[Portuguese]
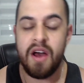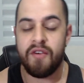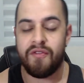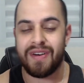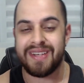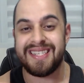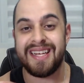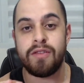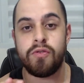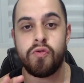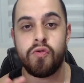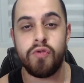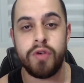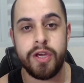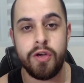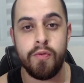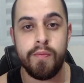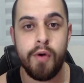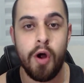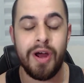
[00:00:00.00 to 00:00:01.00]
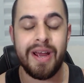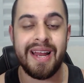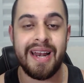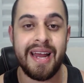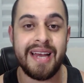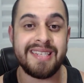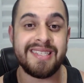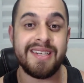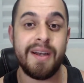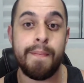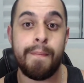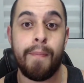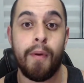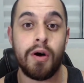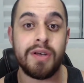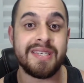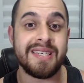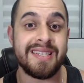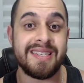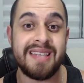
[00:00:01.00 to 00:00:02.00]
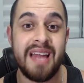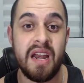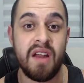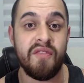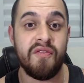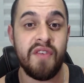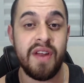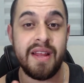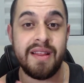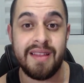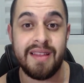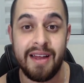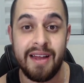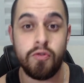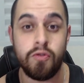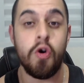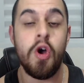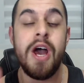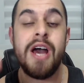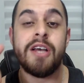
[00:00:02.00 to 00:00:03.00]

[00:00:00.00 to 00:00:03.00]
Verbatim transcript: fazendo com que o Brock Lesnar possa estar enfrentando